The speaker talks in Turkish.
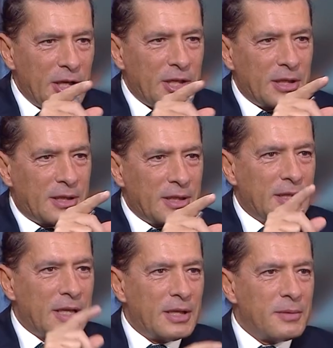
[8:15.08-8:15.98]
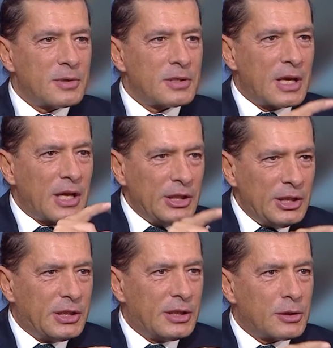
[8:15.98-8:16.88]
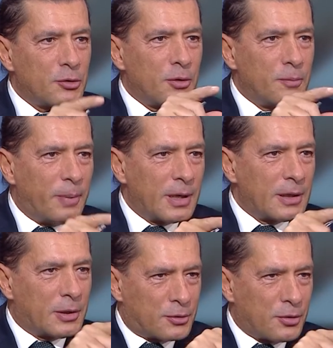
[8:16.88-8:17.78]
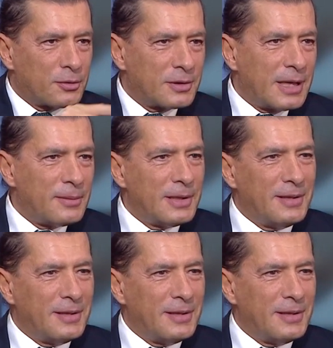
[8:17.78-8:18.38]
eşittir dediğimizde iş de çok, para da çok diyebilir.